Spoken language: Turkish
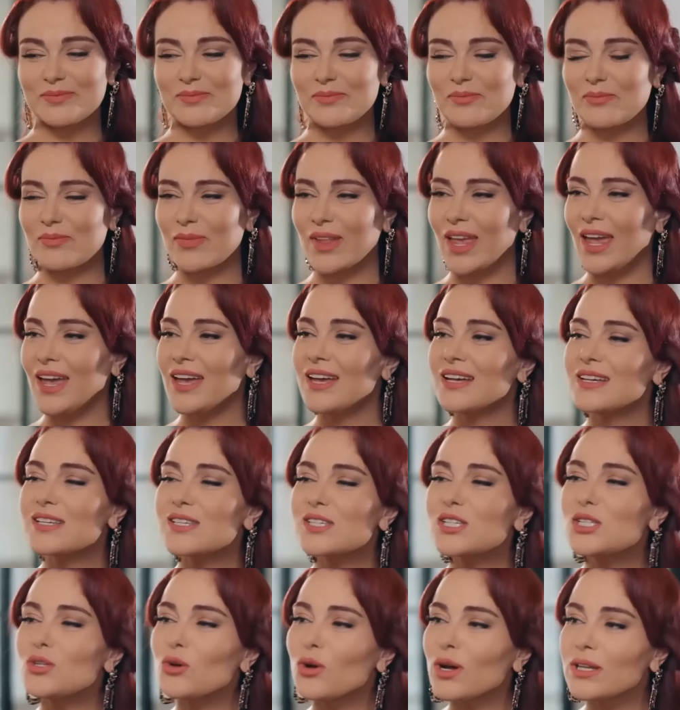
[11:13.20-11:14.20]
musun?
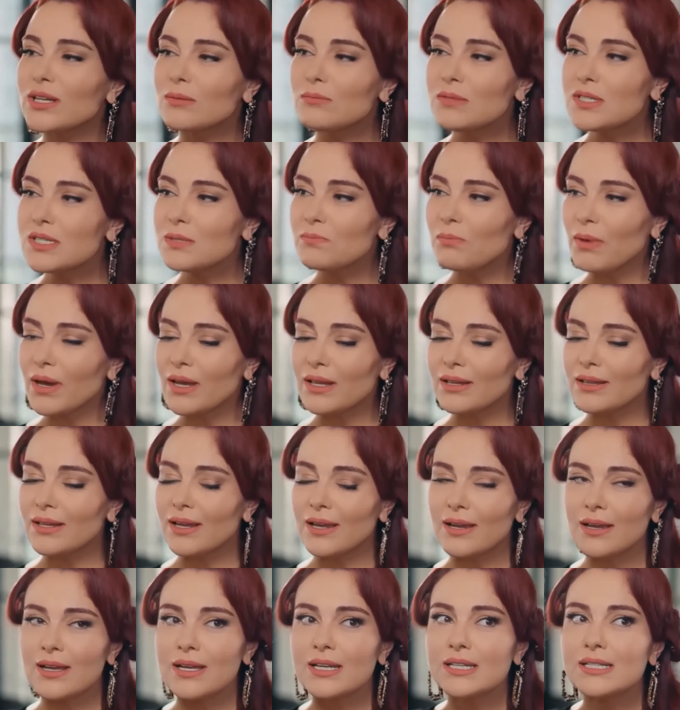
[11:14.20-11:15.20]
Sloganımız belli.
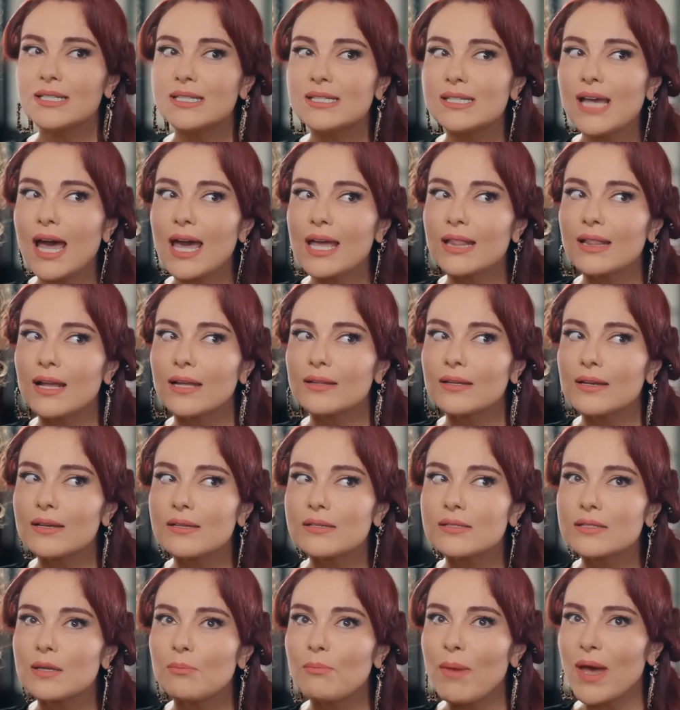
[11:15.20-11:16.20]

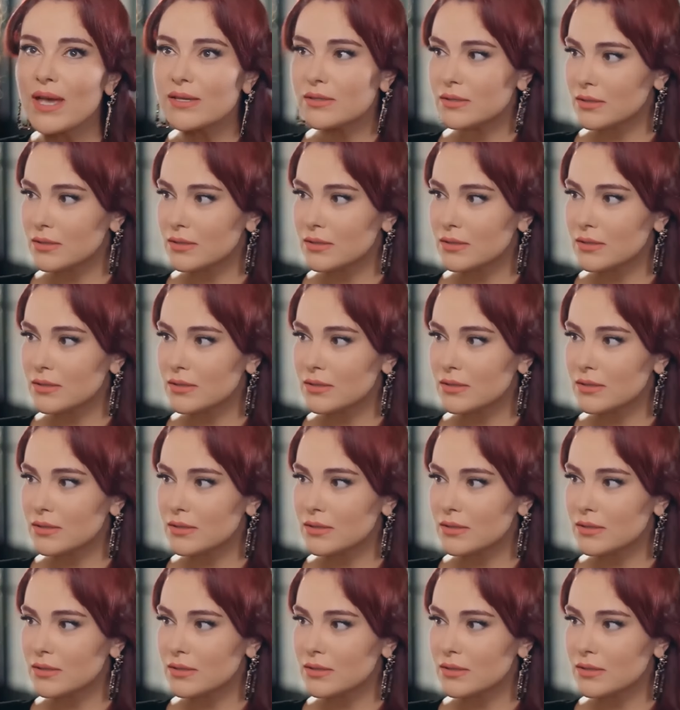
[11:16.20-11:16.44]
Thailand is the